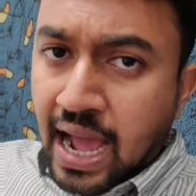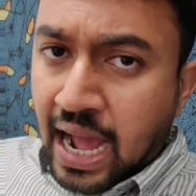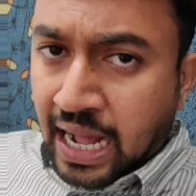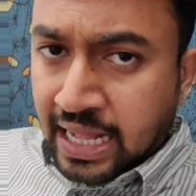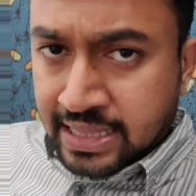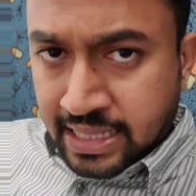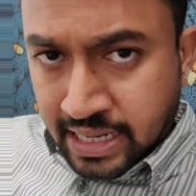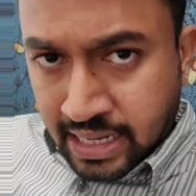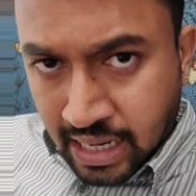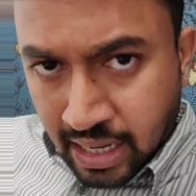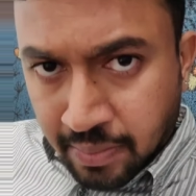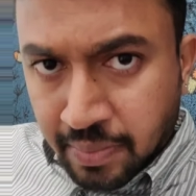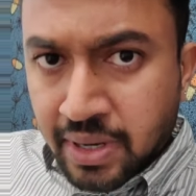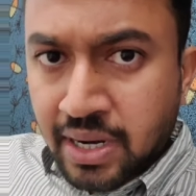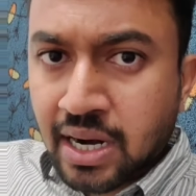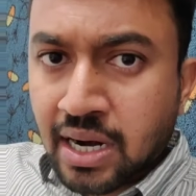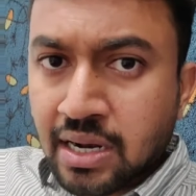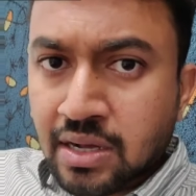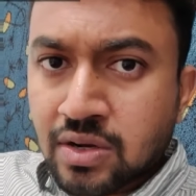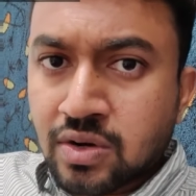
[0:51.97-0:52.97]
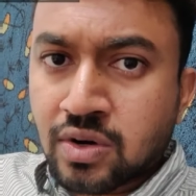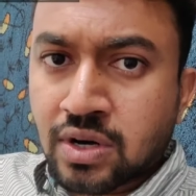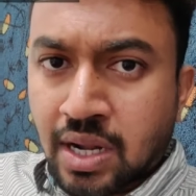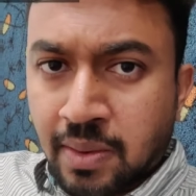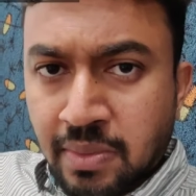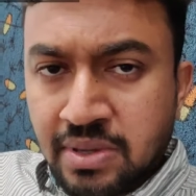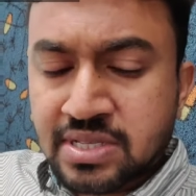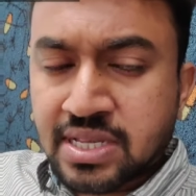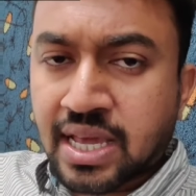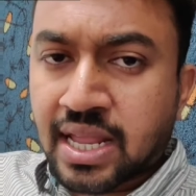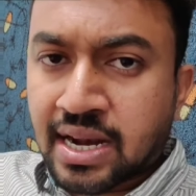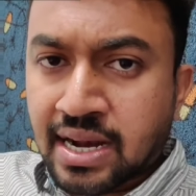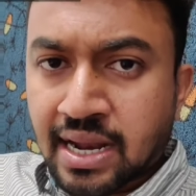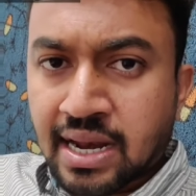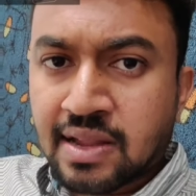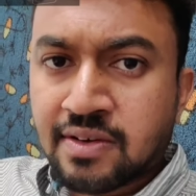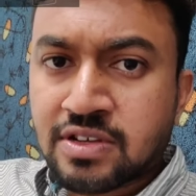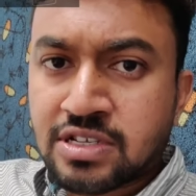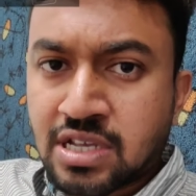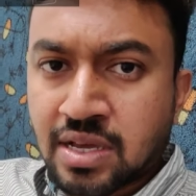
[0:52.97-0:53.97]
அந்த நபர்களுக்கும் நம்ம செய்கிற
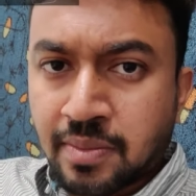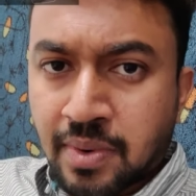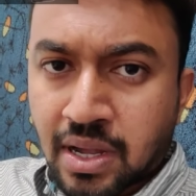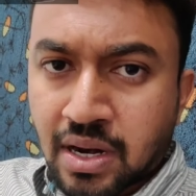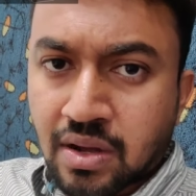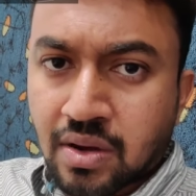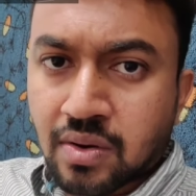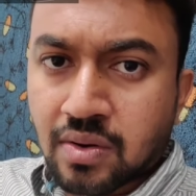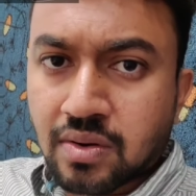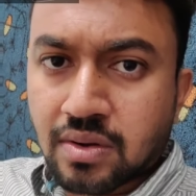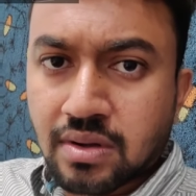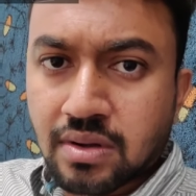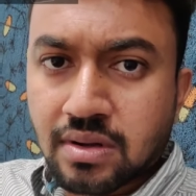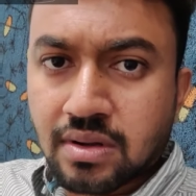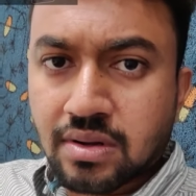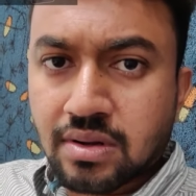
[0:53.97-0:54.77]
நல்ல விஷயமா இருக்கும்